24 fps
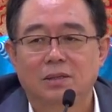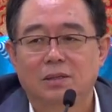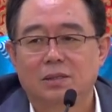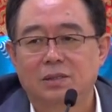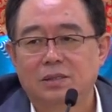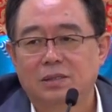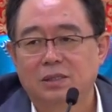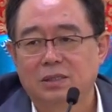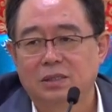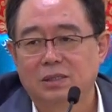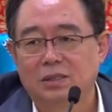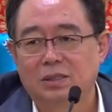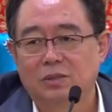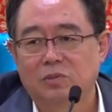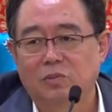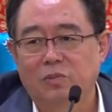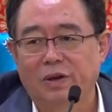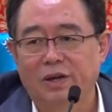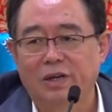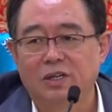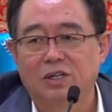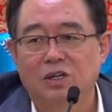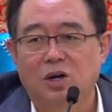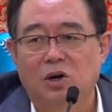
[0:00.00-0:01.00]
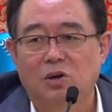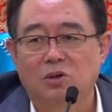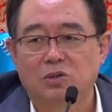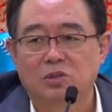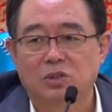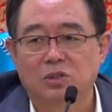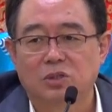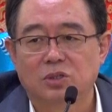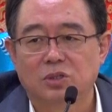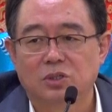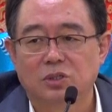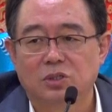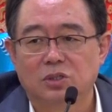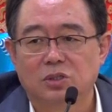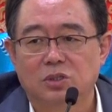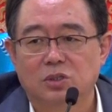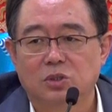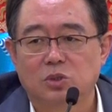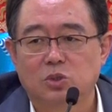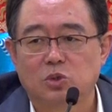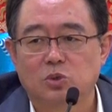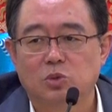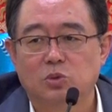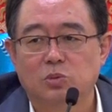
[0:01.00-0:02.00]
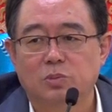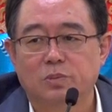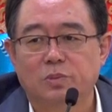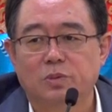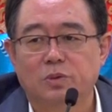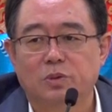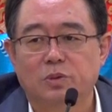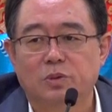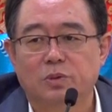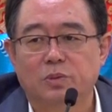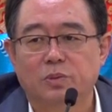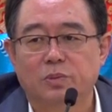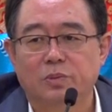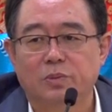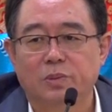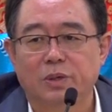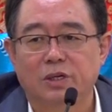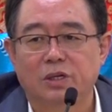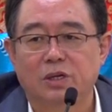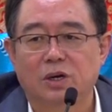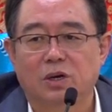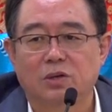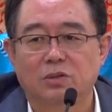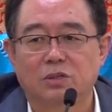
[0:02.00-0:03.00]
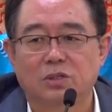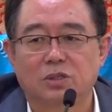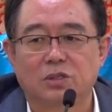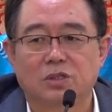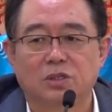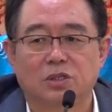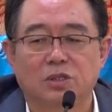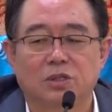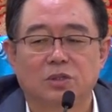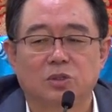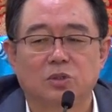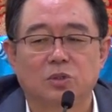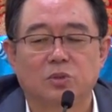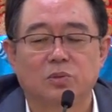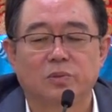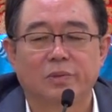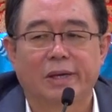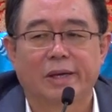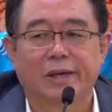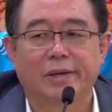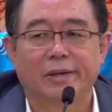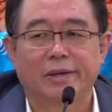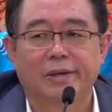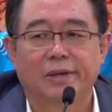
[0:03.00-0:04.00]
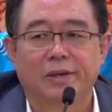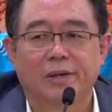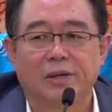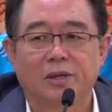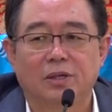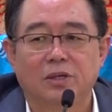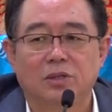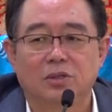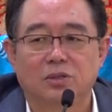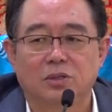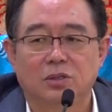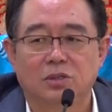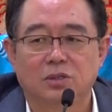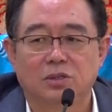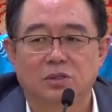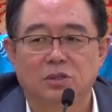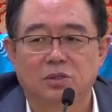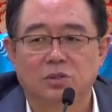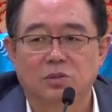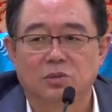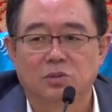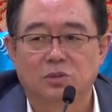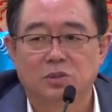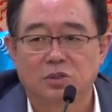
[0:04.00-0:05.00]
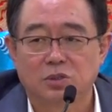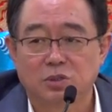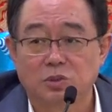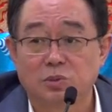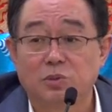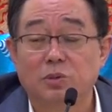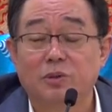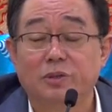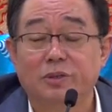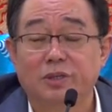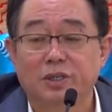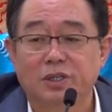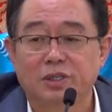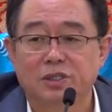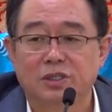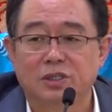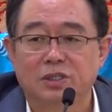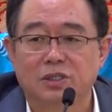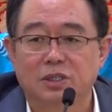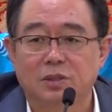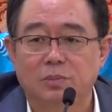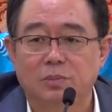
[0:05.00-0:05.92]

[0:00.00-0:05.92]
这个围绕着这个树木，围绕着整个树林，说是又滋润着这些